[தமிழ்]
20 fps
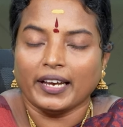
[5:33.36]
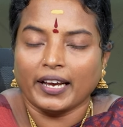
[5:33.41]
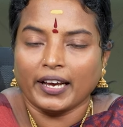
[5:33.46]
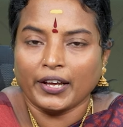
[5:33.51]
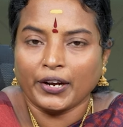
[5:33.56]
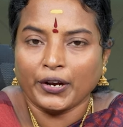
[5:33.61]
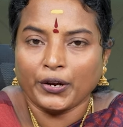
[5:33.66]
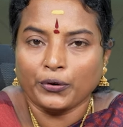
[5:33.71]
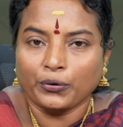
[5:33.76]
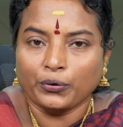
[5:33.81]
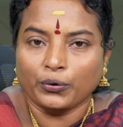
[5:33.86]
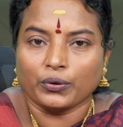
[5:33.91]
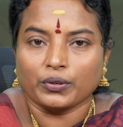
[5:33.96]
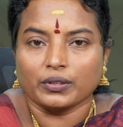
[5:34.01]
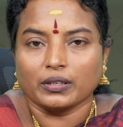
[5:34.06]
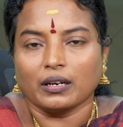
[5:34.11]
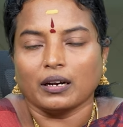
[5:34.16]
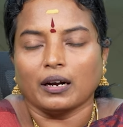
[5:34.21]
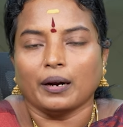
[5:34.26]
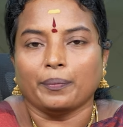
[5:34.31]
ஏரியூர்
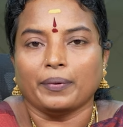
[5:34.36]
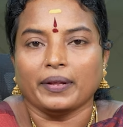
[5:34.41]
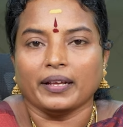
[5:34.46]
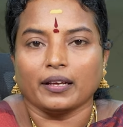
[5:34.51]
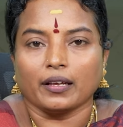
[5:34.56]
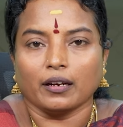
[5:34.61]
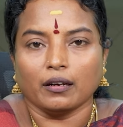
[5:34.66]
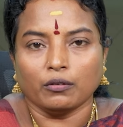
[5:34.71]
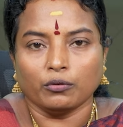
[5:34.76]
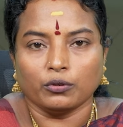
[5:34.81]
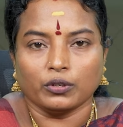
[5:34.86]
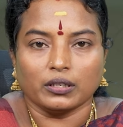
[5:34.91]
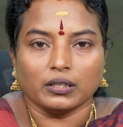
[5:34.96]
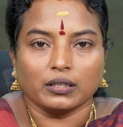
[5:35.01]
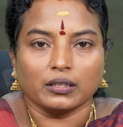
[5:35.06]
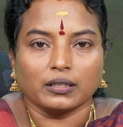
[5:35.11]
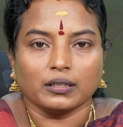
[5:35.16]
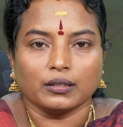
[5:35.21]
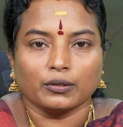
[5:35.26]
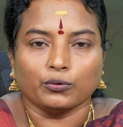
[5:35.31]
அப்படிங்கிற ஒரு
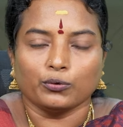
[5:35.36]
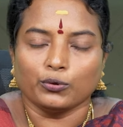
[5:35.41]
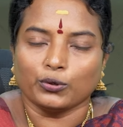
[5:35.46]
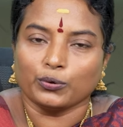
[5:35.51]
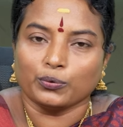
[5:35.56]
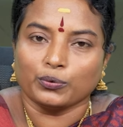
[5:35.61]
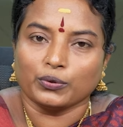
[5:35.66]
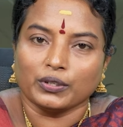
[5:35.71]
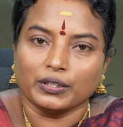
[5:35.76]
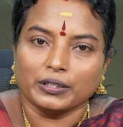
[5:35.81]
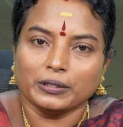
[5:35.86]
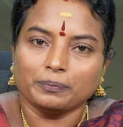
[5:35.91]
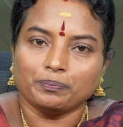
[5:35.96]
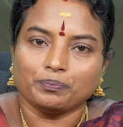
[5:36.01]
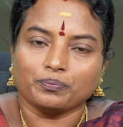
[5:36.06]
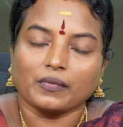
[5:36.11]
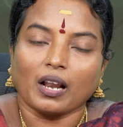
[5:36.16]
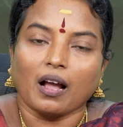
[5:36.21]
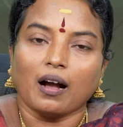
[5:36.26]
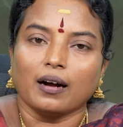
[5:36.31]
ஊர் உண்டு
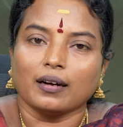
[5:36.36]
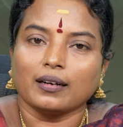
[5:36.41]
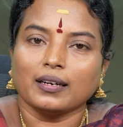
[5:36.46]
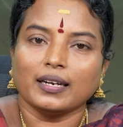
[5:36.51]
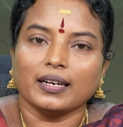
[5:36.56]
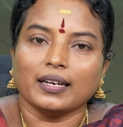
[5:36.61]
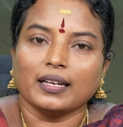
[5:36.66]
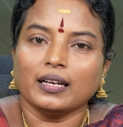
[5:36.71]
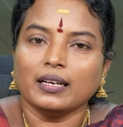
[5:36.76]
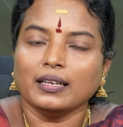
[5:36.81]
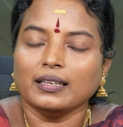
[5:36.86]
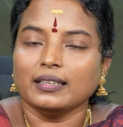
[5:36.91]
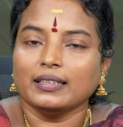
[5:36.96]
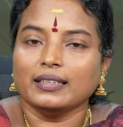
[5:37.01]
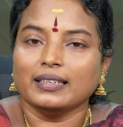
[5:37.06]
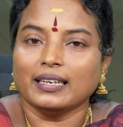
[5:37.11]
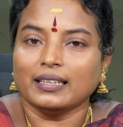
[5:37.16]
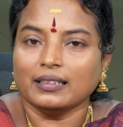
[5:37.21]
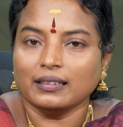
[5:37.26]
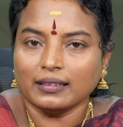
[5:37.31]
அங்க
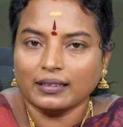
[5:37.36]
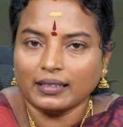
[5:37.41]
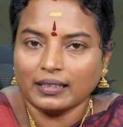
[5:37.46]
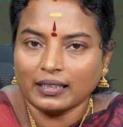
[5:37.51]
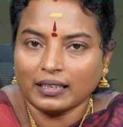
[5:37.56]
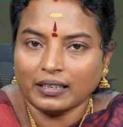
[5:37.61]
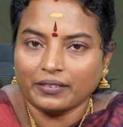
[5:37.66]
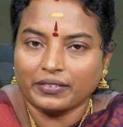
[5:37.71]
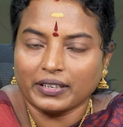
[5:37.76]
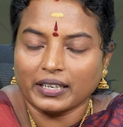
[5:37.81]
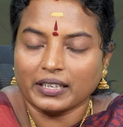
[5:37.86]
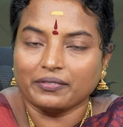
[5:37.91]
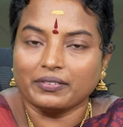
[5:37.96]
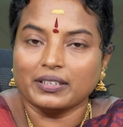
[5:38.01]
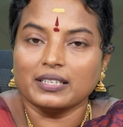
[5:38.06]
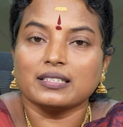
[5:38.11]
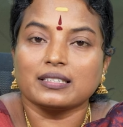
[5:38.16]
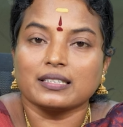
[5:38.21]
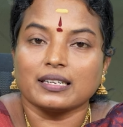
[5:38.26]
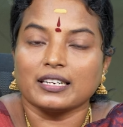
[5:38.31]
எந்திர
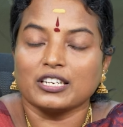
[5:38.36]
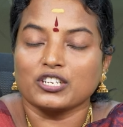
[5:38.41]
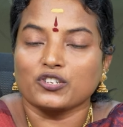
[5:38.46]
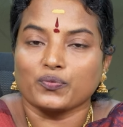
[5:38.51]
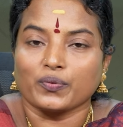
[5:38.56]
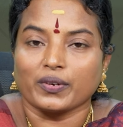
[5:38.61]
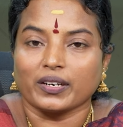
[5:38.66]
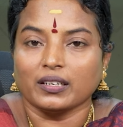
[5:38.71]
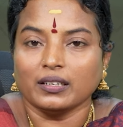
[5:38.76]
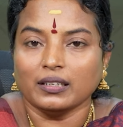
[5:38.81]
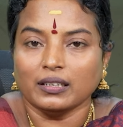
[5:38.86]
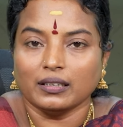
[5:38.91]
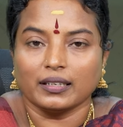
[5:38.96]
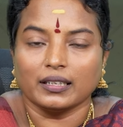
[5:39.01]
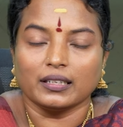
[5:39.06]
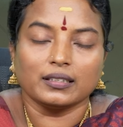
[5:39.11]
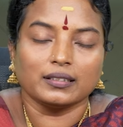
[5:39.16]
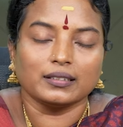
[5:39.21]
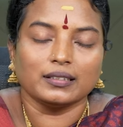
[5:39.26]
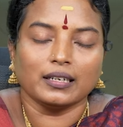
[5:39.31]
வடிவில் சனீஸ்வரன்
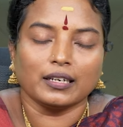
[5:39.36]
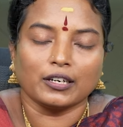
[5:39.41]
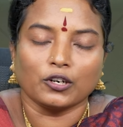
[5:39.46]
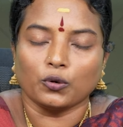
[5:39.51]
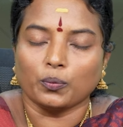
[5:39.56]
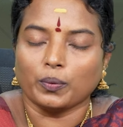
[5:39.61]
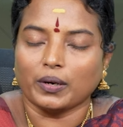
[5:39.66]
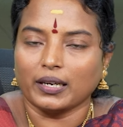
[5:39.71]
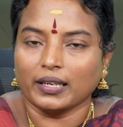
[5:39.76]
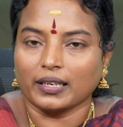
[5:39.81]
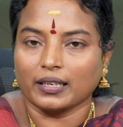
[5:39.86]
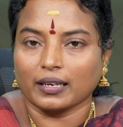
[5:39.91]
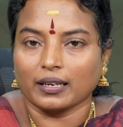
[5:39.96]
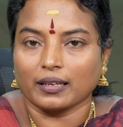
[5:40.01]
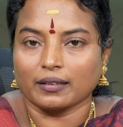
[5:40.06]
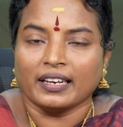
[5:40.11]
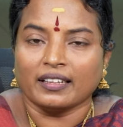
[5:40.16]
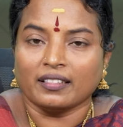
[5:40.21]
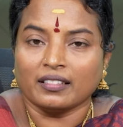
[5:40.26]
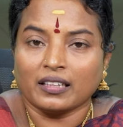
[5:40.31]
இருந்து அருள்
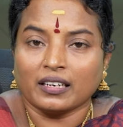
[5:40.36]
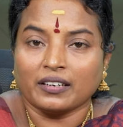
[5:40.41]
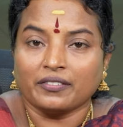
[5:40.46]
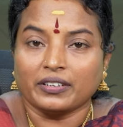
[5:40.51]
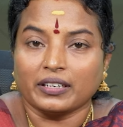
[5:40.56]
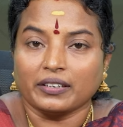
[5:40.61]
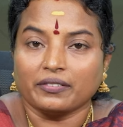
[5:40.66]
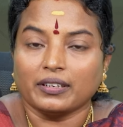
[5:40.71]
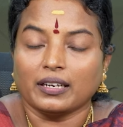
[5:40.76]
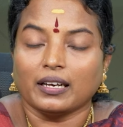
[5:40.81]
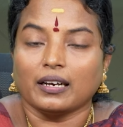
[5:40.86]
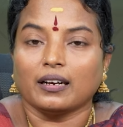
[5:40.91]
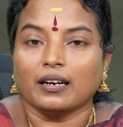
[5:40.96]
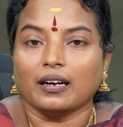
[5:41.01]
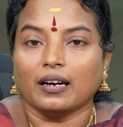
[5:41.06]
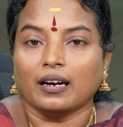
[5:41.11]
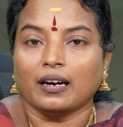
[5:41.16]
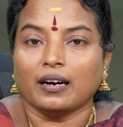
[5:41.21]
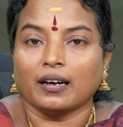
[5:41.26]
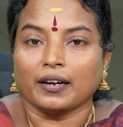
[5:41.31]
பாலிக்கிறார் எந்திர வடிவில்
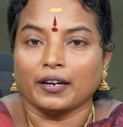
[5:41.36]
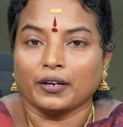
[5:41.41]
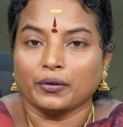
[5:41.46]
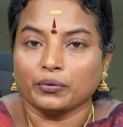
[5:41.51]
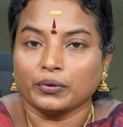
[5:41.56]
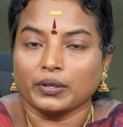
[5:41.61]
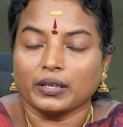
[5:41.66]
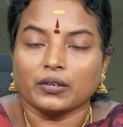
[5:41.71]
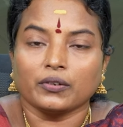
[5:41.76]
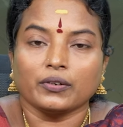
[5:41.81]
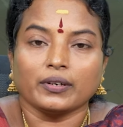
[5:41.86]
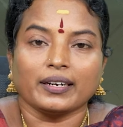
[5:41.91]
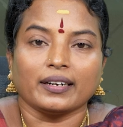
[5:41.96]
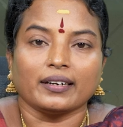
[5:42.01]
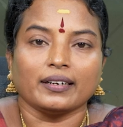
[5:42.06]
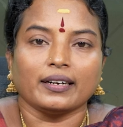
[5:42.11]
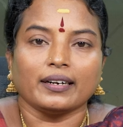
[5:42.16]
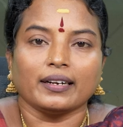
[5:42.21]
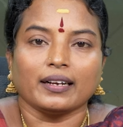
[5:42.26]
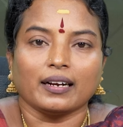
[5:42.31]
ஆறடி உயரம்
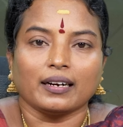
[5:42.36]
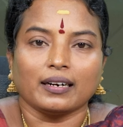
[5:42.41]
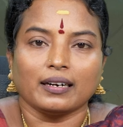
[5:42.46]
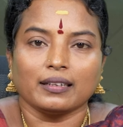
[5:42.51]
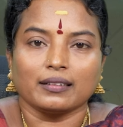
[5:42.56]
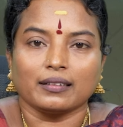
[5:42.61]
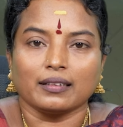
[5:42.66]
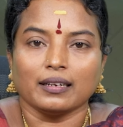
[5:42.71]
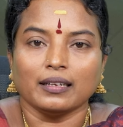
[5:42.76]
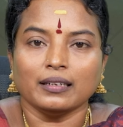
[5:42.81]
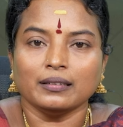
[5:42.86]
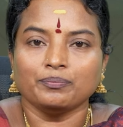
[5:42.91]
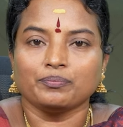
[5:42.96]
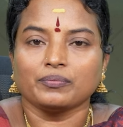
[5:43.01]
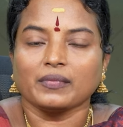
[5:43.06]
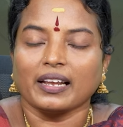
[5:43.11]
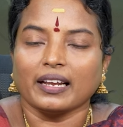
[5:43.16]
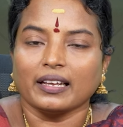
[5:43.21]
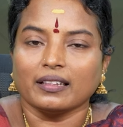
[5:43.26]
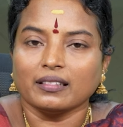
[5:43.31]
ரெண்டடி அகலத்துல
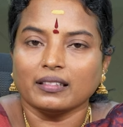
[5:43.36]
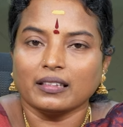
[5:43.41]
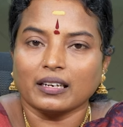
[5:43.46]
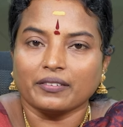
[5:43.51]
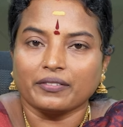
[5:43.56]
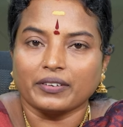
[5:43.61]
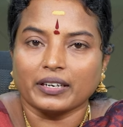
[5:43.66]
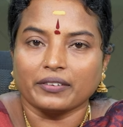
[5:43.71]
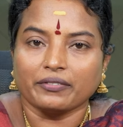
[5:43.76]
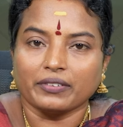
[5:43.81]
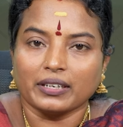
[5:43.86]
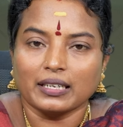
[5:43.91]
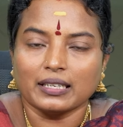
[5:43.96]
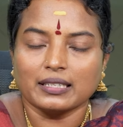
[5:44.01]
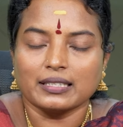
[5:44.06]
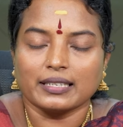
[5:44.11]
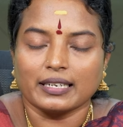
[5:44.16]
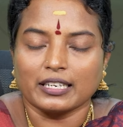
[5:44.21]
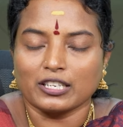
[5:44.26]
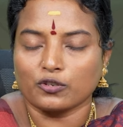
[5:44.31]
எந்திர வடிவில்
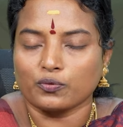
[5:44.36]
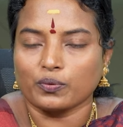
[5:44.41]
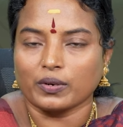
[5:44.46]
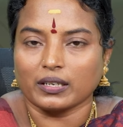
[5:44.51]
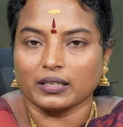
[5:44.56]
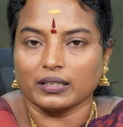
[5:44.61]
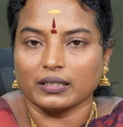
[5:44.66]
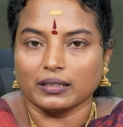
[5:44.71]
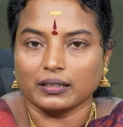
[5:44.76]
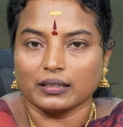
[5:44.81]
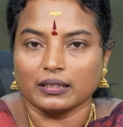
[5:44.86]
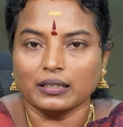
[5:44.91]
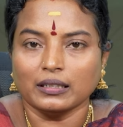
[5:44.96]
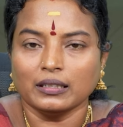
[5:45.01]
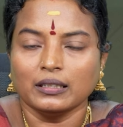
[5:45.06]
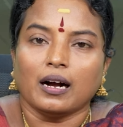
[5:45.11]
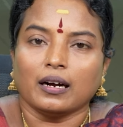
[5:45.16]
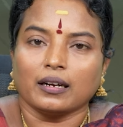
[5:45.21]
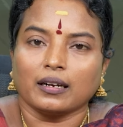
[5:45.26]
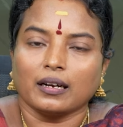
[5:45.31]
சனீஸ்வரன் இருந்து
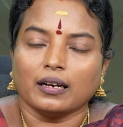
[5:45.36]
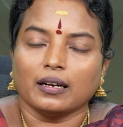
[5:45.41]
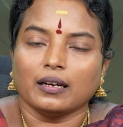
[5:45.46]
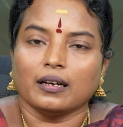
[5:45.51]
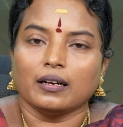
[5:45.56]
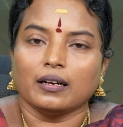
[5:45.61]
அங்க